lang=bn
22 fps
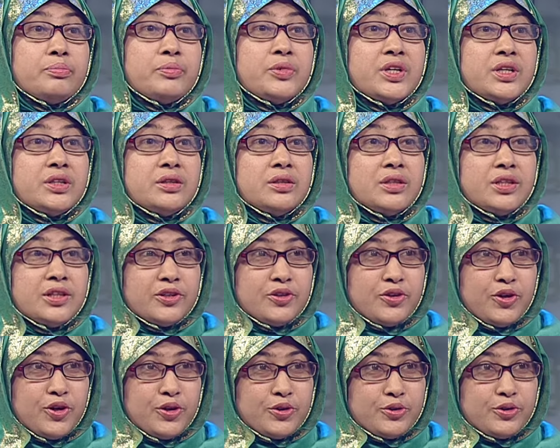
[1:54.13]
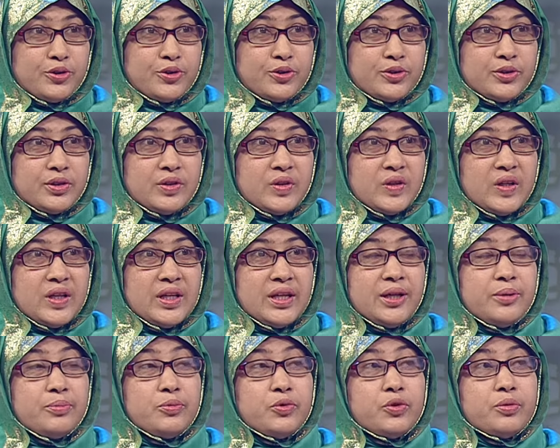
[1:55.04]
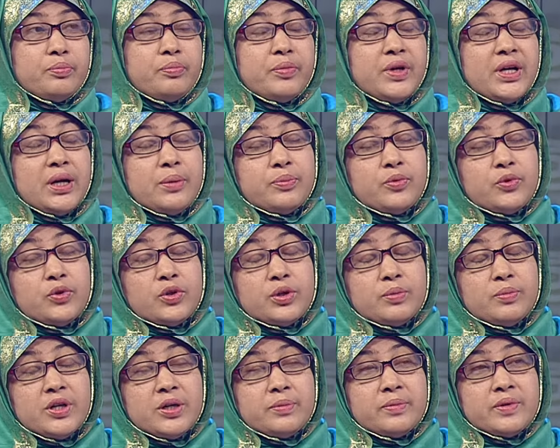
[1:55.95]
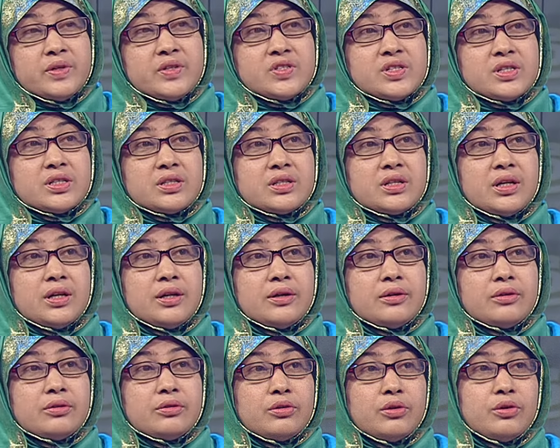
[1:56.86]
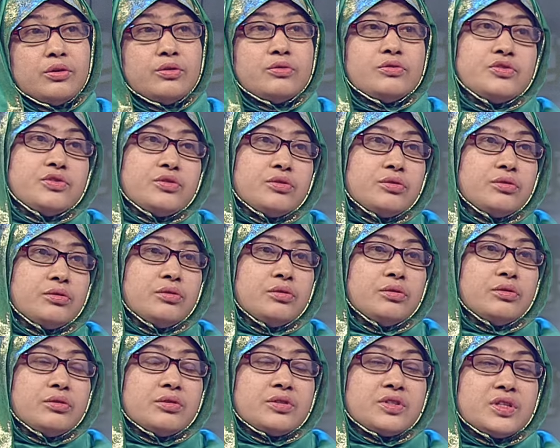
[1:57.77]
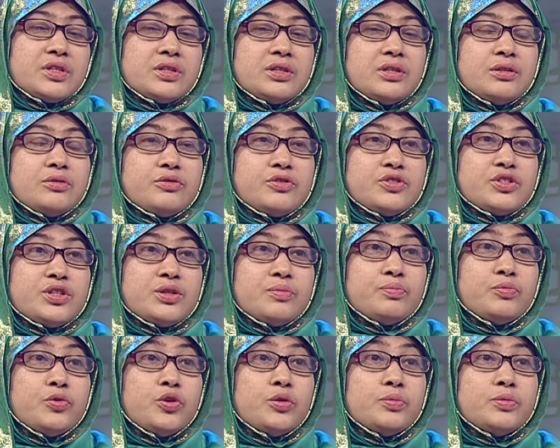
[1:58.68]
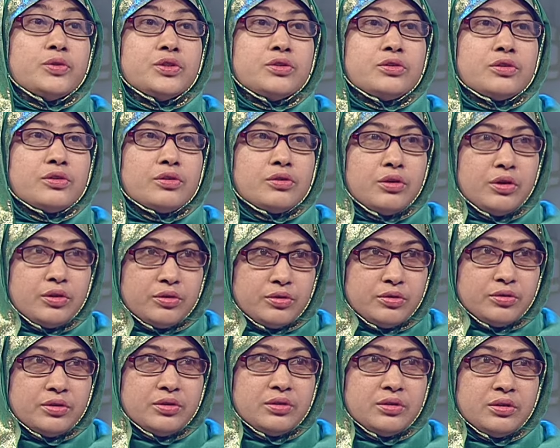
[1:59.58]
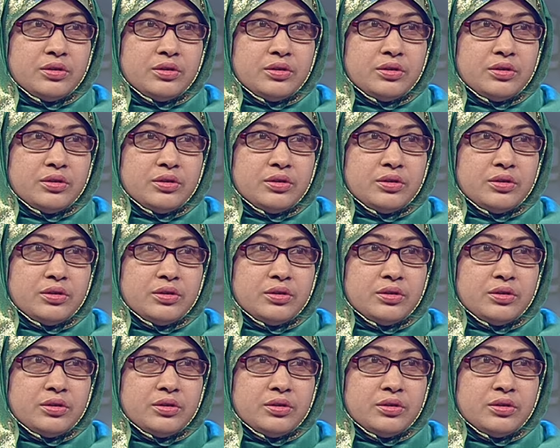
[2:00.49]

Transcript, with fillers: বৃদ্ধিকরণ এবং ব্যাপকভাবে যেটা গ্রহণযোগ্য সেটা হচ্ছে পবিত্রকরণ